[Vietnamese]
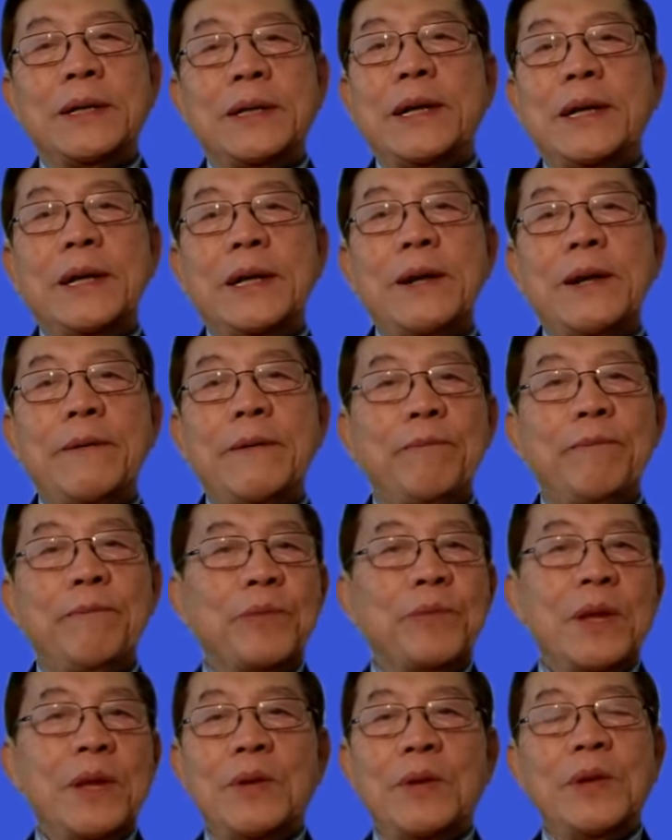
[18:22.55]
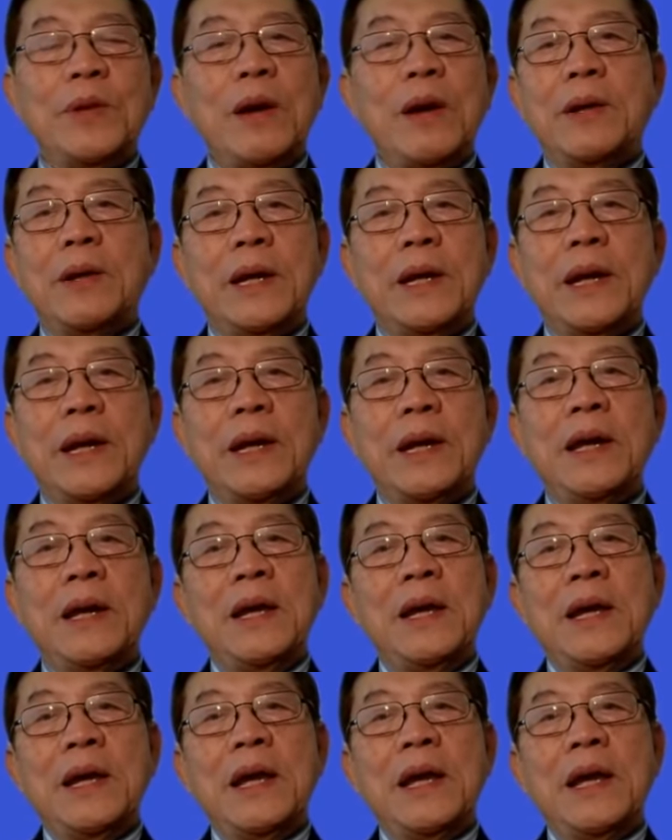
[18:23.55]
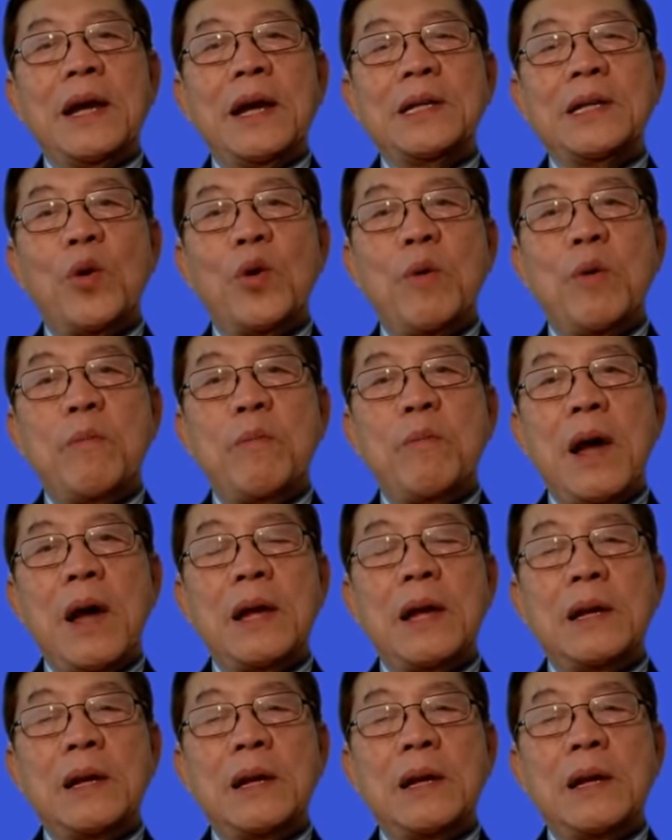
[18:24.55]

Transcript: Thì chúng ta có thể cái số mà